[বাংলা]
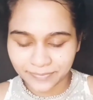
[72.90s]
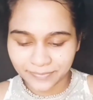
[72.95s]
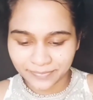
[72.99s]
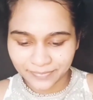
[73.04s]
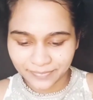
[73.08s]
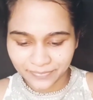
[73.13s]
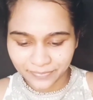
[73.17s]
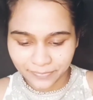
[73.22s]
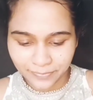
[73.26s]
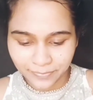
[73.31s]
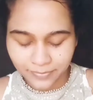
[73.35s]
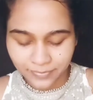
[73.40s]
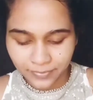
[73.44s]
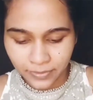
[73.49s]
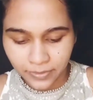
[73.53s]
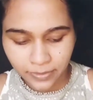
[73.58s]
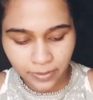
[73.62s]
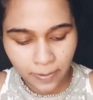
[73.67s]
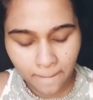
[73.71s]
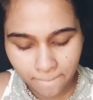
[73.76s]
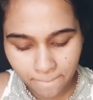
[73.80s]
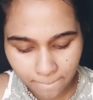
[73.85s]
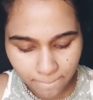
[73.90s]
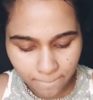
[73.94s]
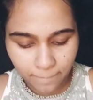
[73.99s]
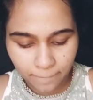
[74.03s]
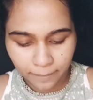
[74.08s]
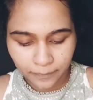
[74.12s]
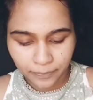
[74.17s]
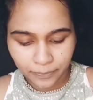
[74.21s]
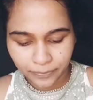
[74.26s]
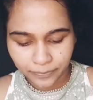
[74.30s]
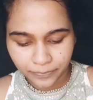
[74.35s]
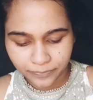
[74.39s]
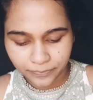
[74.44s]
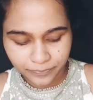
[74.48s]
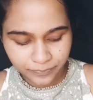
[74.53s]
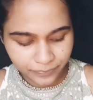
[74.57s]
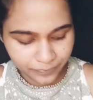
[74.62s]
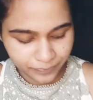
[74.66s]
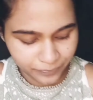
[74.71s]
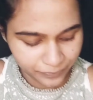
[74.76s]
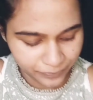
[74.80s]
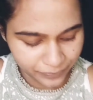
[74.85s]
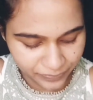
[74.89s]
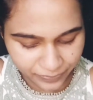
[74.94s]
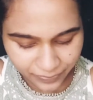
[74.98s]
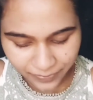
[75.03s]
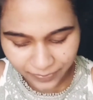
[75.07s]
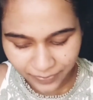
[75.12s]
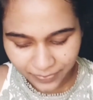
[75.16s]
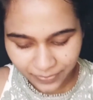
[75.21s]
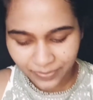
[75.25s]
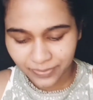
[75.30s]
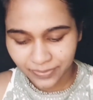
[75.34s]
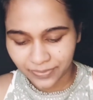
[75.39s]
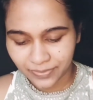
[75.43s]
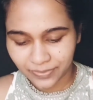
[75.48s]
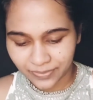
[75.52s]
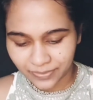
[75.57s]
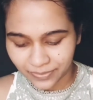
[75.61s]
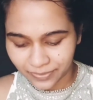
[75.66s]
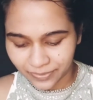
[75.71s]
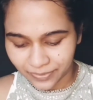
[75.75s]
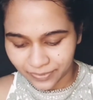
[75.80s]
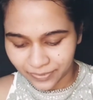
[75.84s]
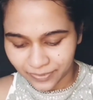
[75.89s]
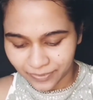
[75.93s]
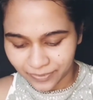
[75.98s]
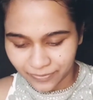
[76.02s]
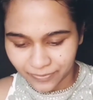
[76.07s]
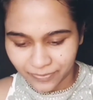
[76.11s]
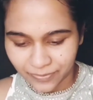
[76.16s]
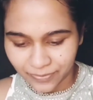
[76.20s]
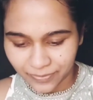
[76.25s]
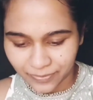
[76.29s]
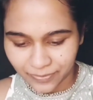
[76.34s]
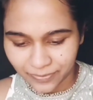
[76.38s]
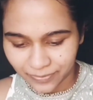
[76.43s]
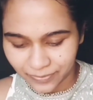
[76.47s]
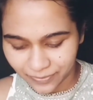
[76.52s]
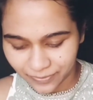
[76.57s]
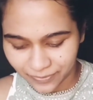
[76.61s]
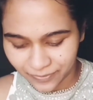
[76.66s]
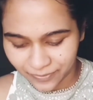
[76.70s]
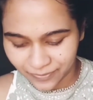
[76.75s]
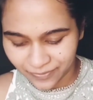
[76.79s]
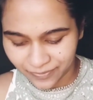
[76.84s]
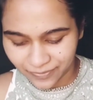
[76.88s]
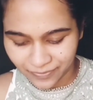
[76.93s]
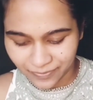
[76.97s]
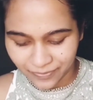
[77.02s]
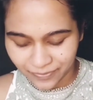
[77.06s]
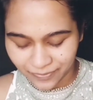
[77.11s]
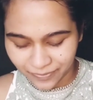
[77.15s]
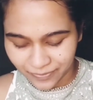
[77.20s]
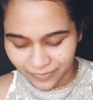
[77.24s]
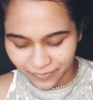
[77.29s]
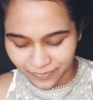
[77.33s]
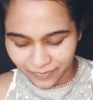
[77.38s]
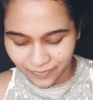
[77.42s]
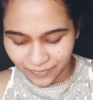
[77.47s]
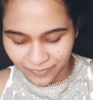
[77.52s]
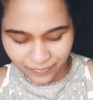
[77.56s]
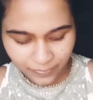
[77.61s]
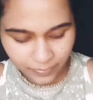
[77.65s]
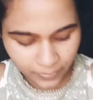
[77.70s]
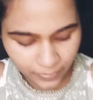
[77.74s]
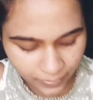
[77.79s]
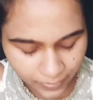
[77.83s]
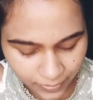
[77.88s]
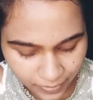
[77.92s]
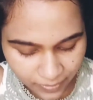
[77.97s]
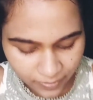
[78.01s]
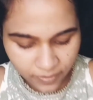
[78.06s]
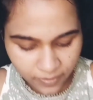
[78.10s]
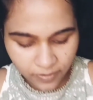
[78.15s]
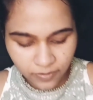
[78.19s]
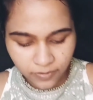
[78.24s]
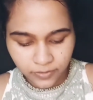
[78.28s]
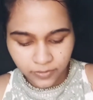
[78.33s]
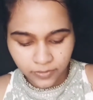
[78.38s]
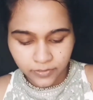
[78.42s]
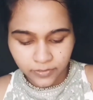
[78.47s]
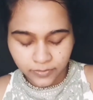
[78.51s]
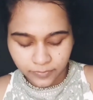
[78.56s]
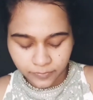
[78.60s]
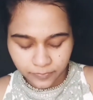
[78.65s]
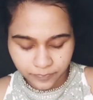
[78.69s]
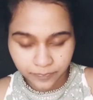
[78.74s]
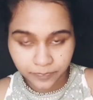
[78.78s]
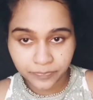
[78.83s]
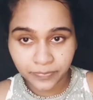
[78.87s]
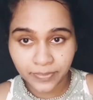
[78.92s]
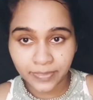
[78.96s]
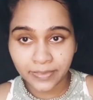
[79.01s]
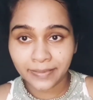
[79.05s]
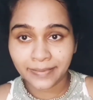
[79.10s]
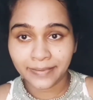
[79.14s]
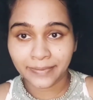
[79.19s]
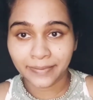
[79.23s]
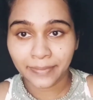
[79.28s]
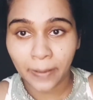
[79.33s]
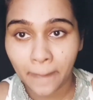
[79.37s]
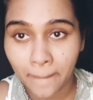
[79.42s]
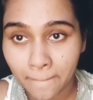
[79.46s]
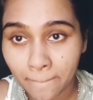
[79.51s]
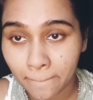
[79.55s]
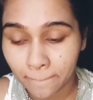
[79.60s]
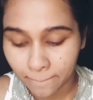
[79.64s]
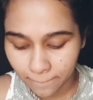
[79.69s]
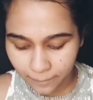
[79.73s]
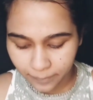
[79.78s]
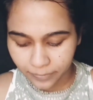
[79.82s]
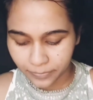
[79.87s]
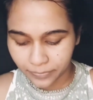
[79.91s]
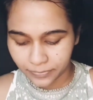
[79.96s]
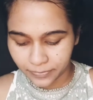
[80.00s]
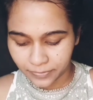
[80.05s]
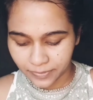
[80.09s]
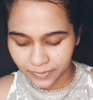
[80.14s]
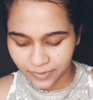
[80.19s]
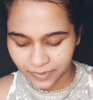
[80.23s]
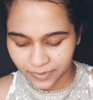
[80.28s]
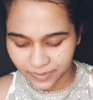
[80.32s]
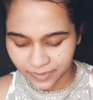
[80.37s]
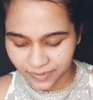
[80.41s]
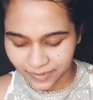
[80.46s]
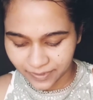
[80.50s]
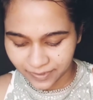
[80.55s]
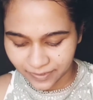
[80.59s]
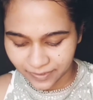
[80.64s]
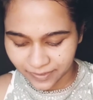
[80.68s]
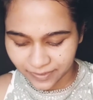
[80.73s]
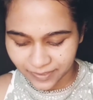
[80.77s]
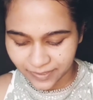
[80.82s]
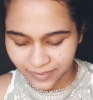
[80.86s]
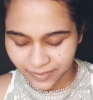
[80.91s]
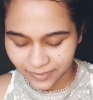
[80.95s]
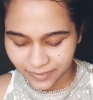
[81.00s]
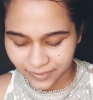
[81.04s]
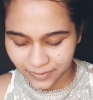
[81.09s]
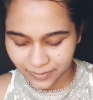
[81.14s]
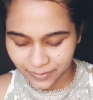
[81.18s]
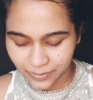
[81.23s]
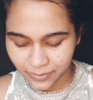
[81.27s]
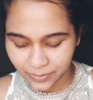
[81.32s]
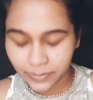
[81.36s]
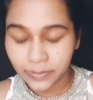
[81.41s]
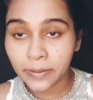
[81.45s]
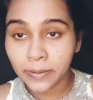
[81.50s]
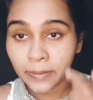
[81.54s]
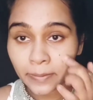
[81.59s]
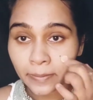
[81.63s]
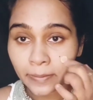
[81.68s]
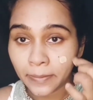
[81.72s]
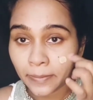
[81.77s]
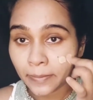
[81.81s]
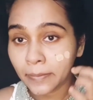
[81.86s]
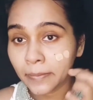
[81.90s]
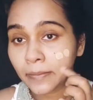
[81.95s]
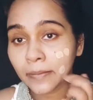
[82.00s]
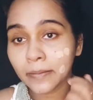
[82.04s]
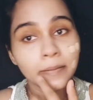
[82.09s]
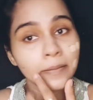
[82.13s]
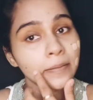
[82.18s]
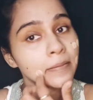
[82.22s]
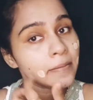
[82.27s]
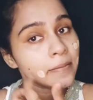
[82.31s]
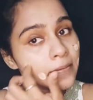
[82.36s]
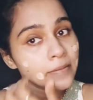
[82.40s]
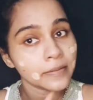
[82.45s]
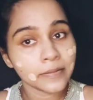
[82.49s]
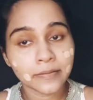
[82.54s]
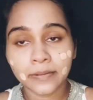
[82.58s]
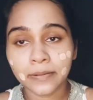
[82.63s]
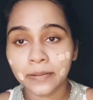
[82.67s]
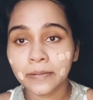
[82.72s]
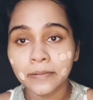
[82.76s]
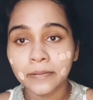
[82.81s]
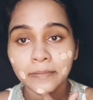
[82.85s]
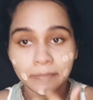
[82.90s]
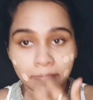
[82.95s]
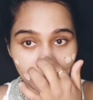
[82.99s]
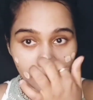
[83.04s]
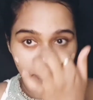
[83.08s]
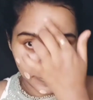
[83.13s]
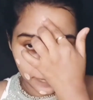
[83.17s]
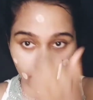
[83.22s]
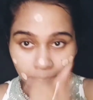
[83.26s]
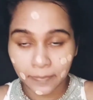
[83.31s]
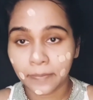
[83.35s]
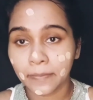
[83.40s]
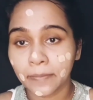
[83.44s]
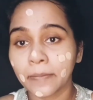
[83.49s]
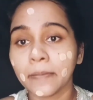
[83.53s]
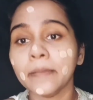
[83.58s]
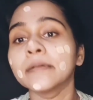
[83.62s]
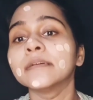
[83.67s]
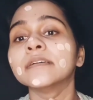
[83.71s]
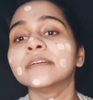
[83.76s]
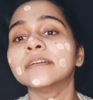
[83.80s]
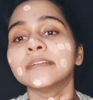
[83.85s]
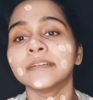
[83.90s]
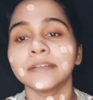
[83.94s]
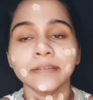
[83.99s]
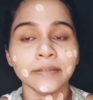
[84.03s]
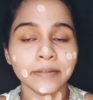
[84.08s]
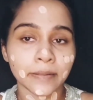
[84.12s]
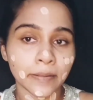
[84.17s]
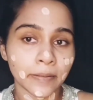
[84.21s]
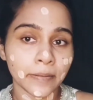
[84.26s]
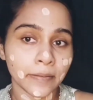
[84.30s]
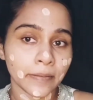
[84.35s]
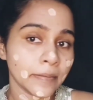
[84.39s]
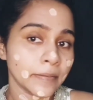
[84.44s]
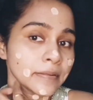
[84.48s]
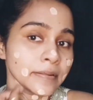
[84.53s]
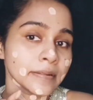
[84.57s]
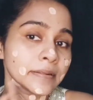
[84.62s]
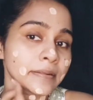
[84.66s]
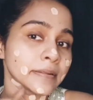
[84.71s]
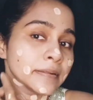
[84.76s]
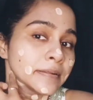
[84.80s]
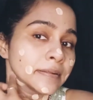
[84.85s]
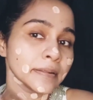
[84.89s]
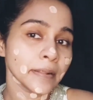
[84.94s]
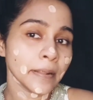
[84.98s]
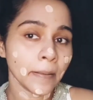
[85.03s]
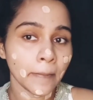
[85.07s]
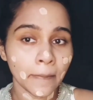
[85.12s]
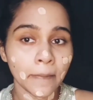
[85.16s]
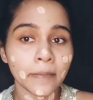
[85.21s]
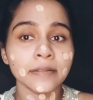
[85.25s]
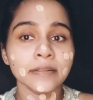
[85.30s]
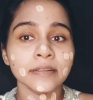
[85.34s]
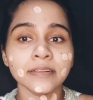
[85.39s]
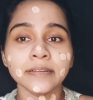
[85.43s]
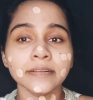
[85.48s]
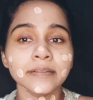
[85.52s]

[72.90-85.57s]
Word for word: এরপর এর সাথে আমি একটা ফাউন্ডেশন মিক্স করব এখানে আমি ল্যাকমি অ্যাপসিলিউটের এই ফাউন্ডেশনটা নিচ্ছি এখানে আমার সেট হলো মিডিয়াম লাইট এটা একটা মিডিয়াম কভারেজের ফাউন্ডেশন